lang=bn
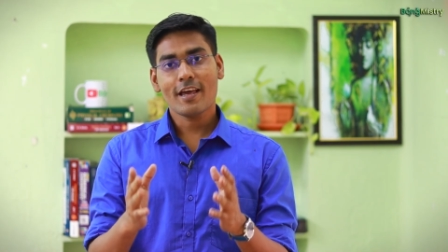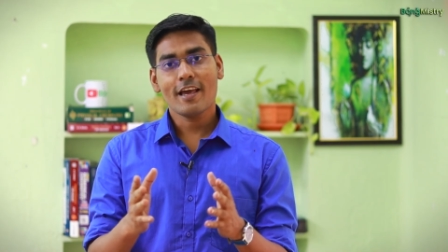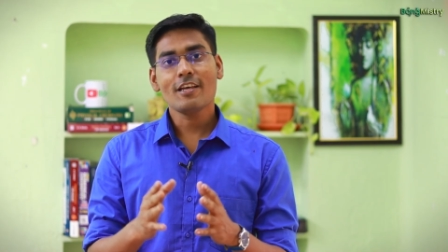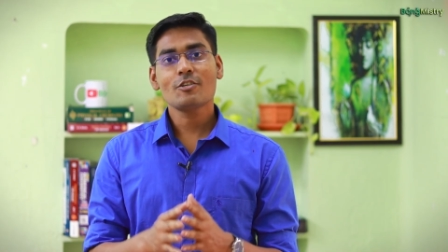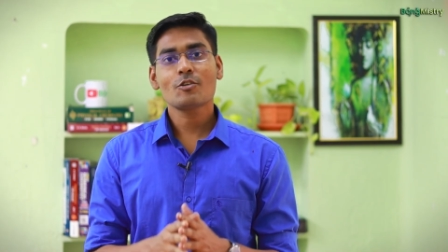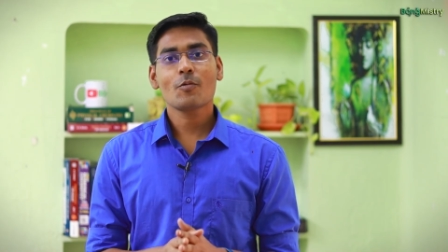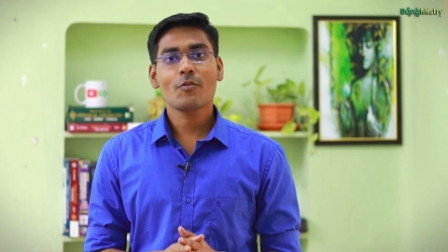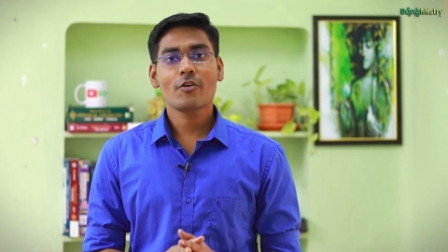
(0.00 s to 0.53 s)
এই
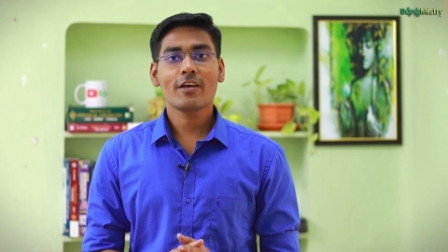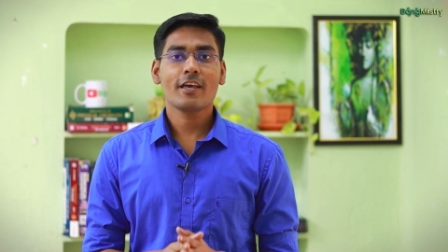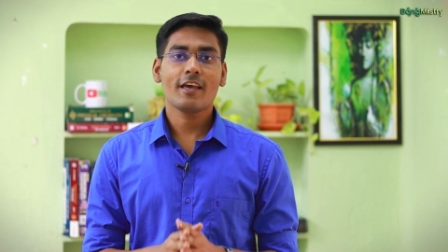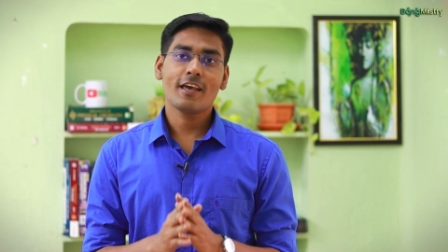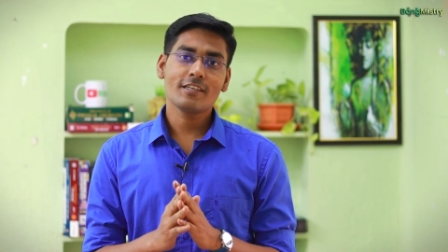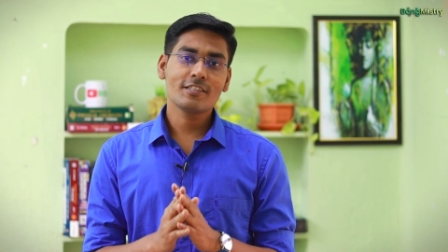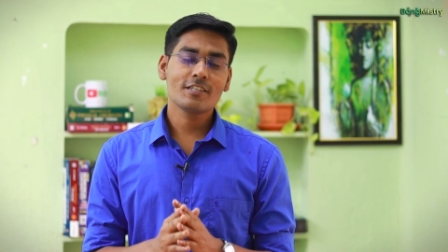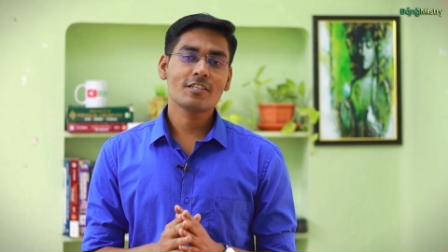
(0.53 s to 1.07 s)
সময়ে
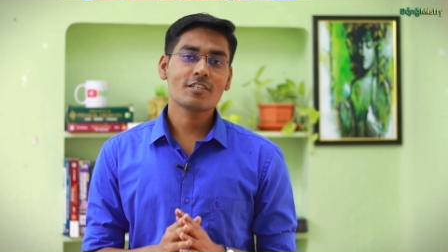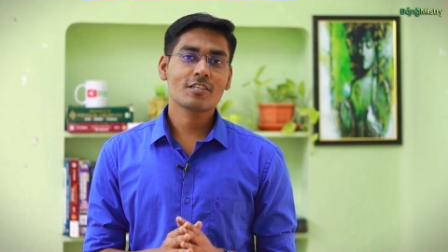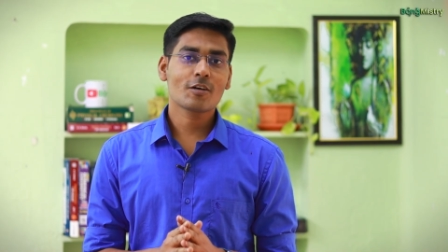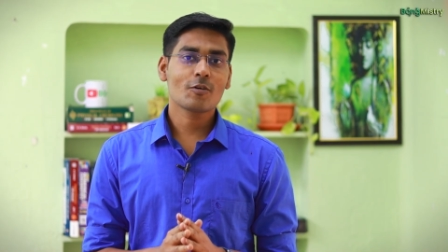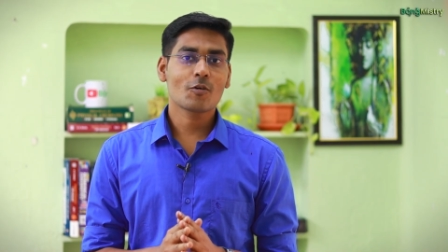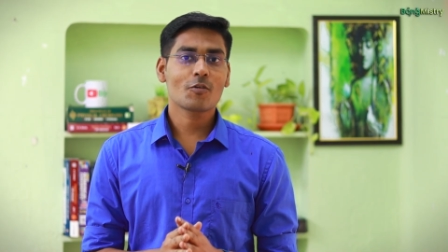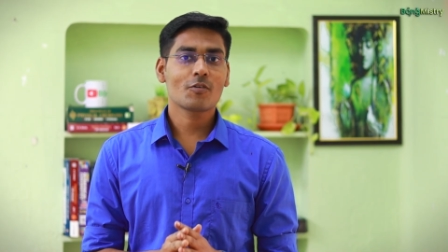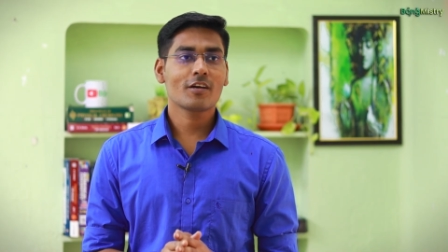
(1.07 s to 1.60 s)
এই জিনিসটা
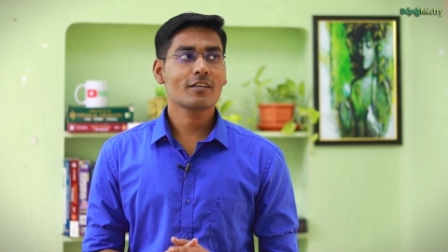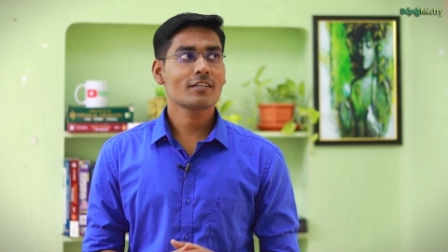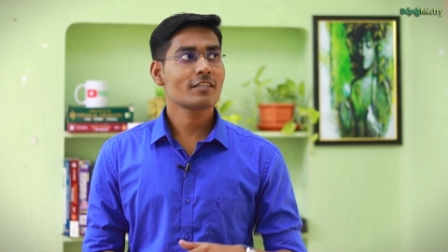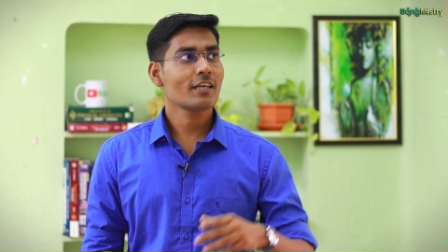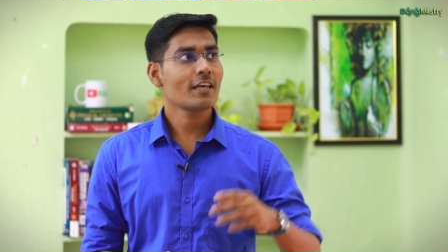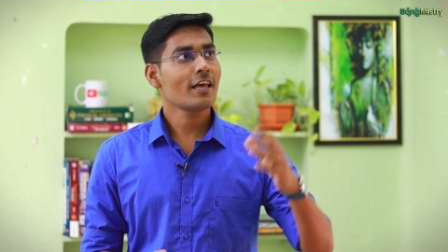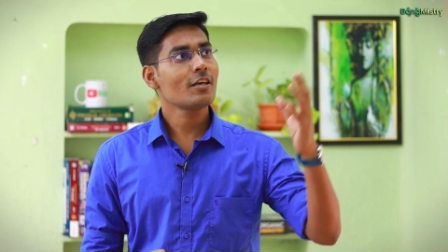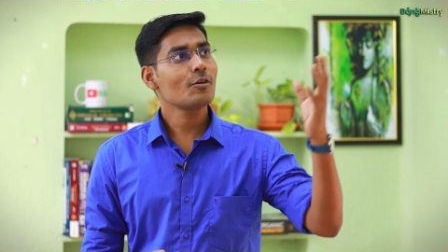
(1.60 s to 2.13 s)
করো না যে
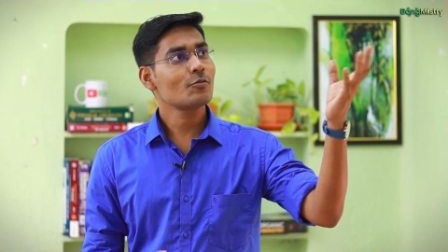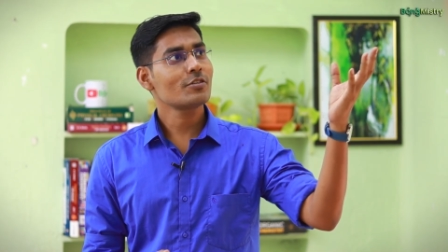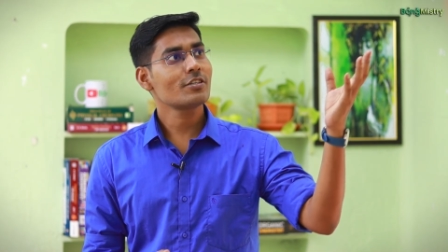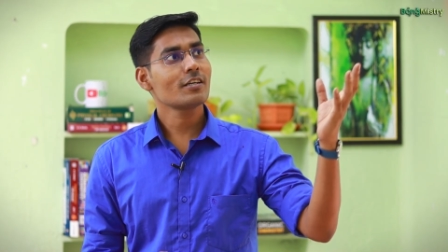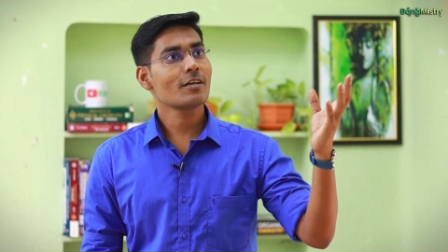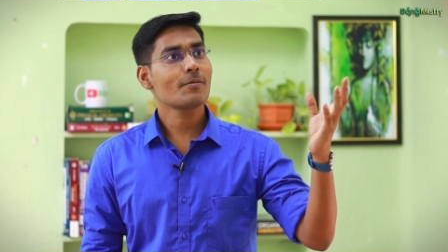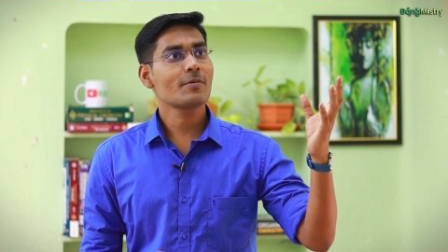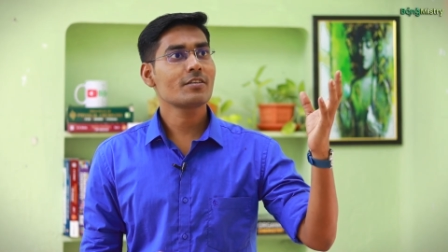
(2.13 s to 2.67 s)
এই
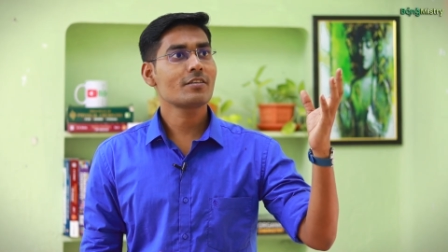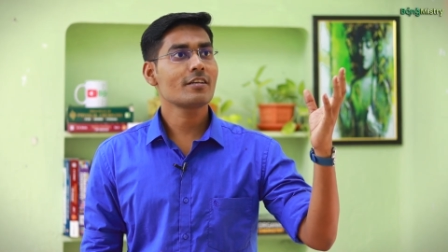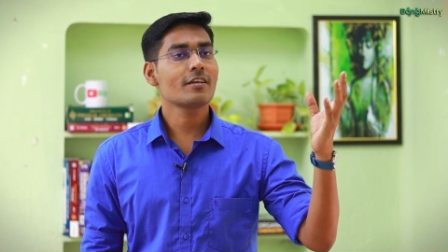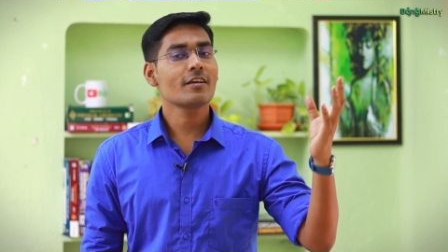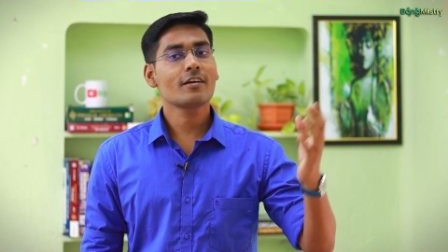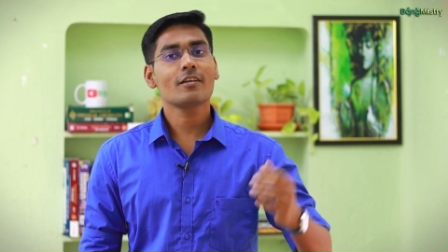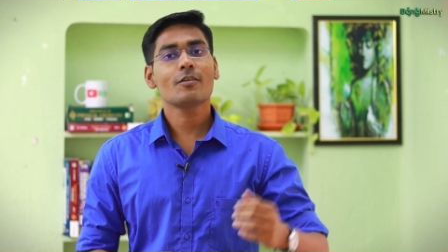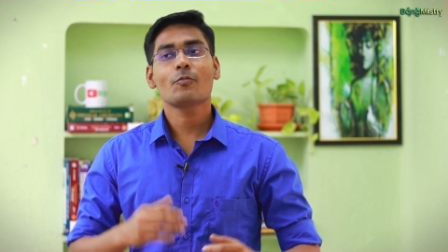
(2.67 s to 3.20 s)
কোচিংয়ের
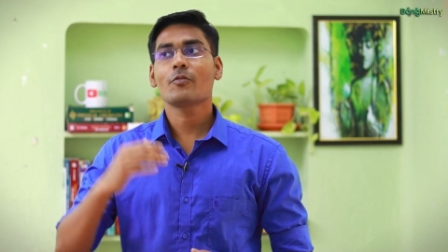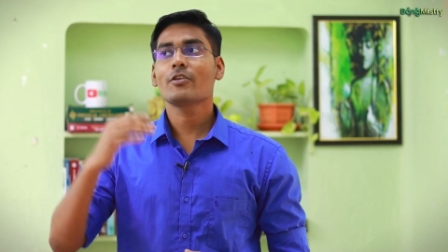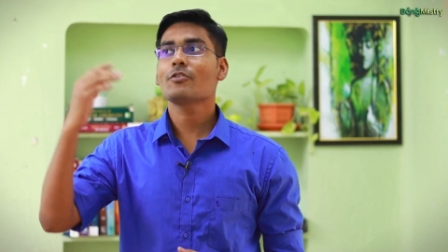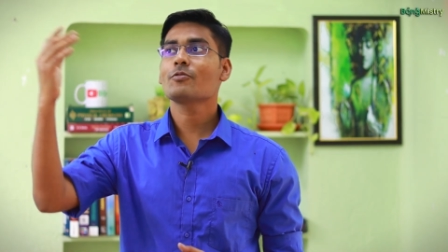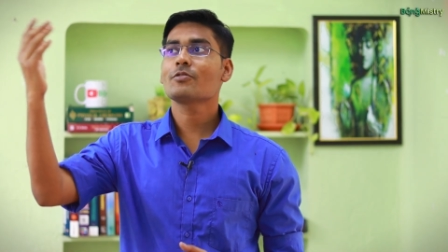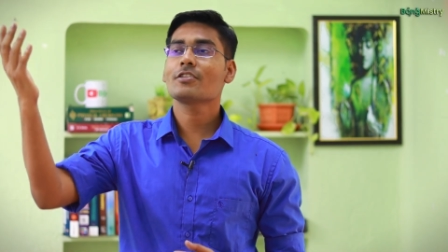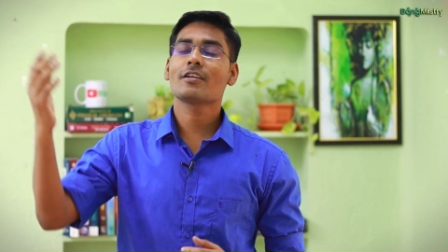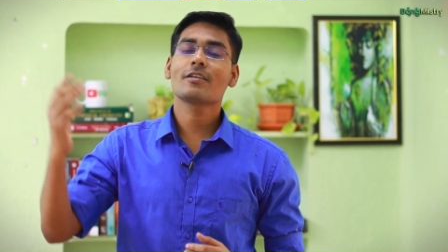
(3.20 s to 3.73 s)
মেটেরিয়াল ওই
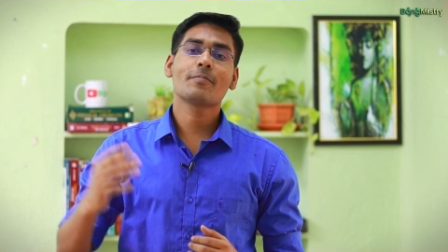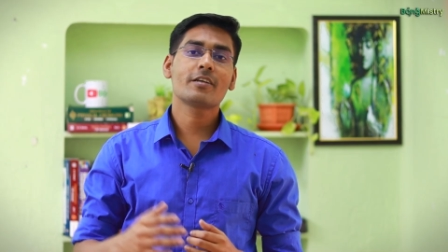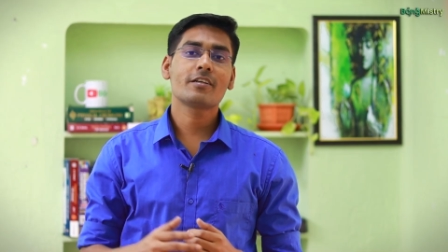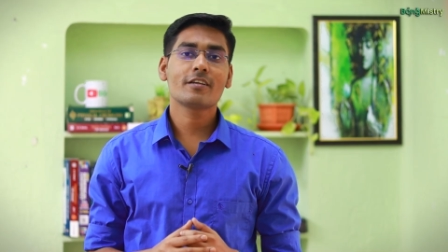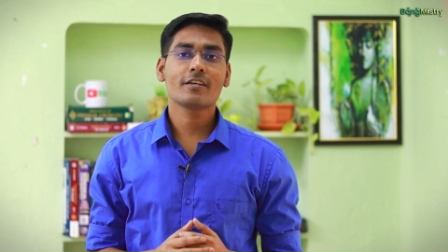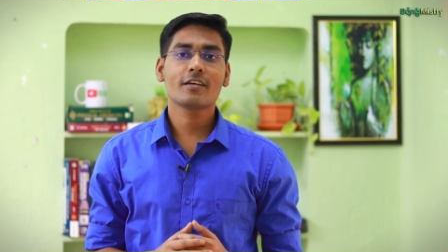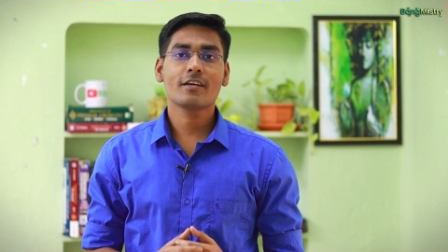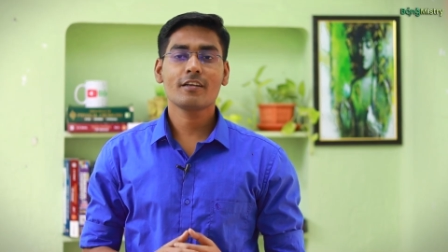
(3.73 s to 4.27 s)
কোচিংয়ের
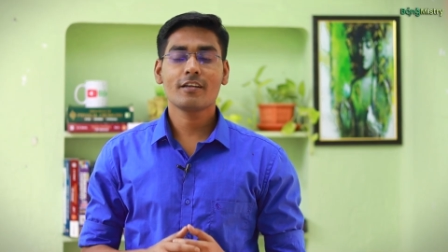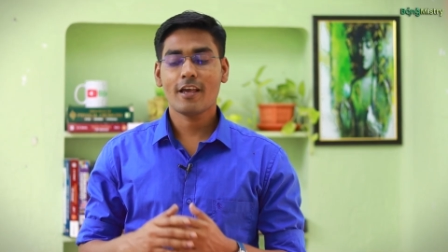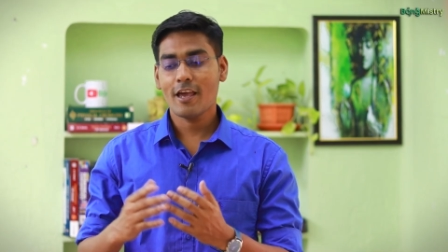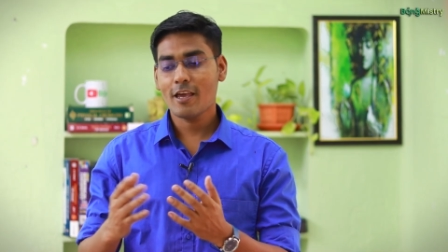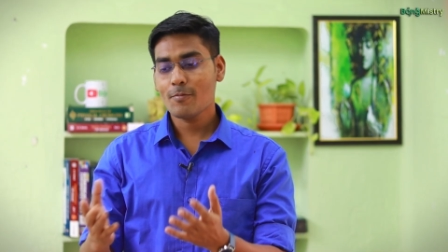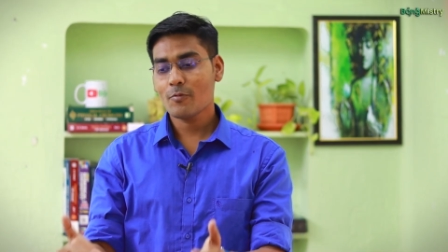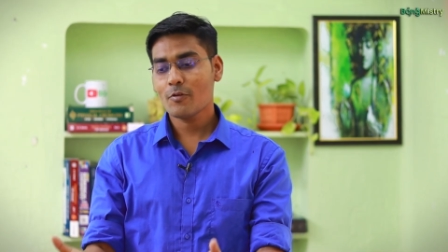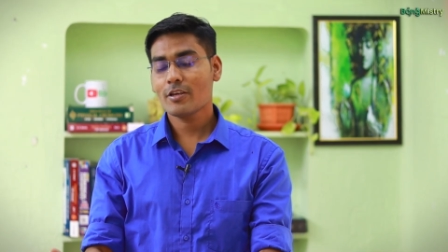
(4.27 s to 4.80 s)
মেটেরিয়াল
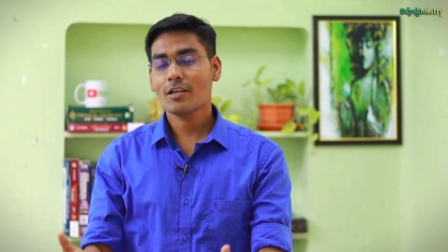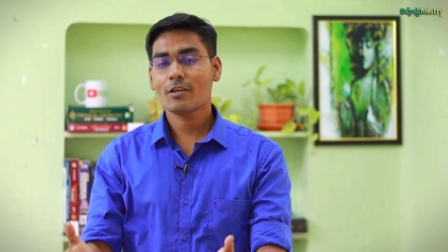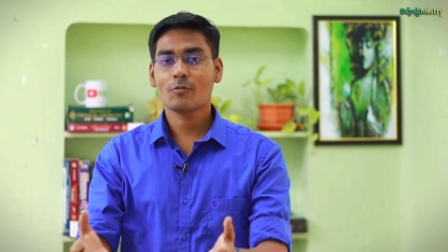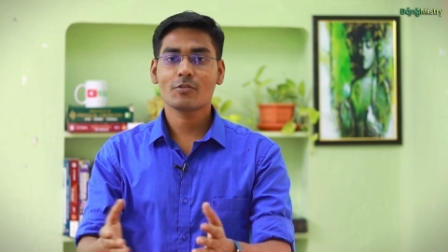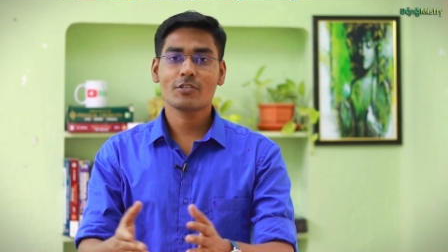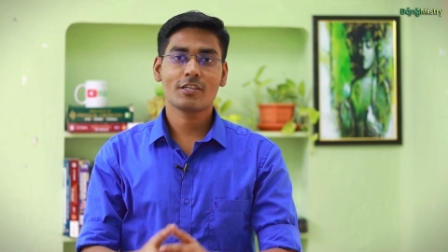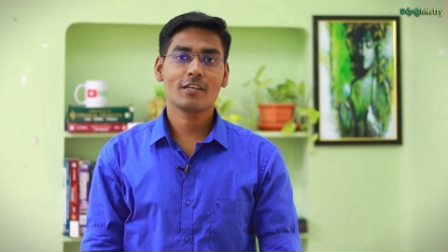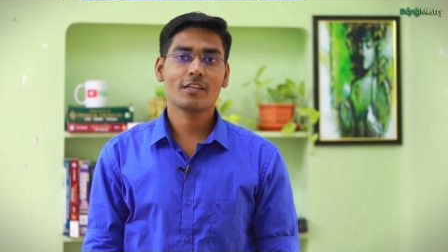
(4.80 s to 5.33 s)
এই বইয়ের
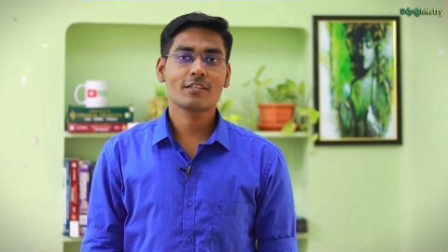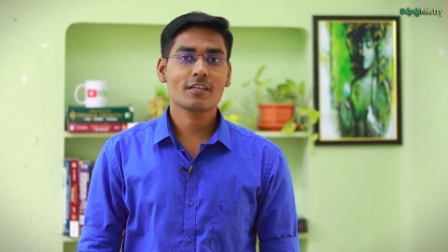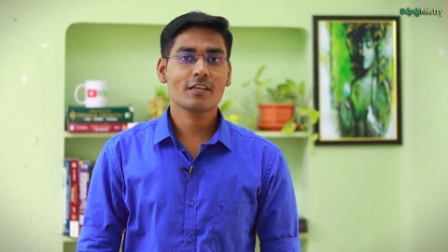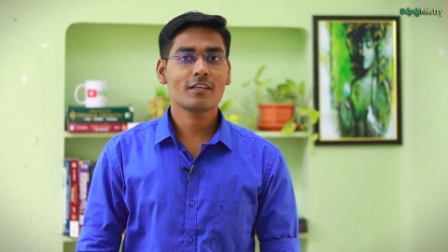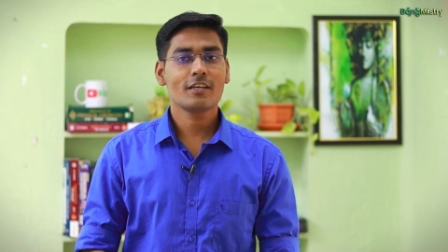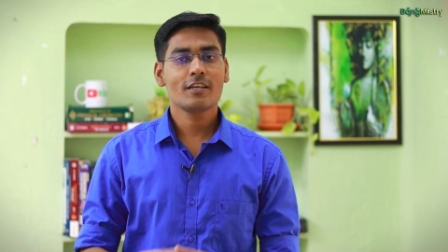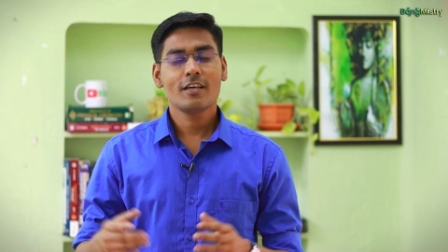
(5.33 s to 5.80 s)
কোশ্চেন অ্যান্সার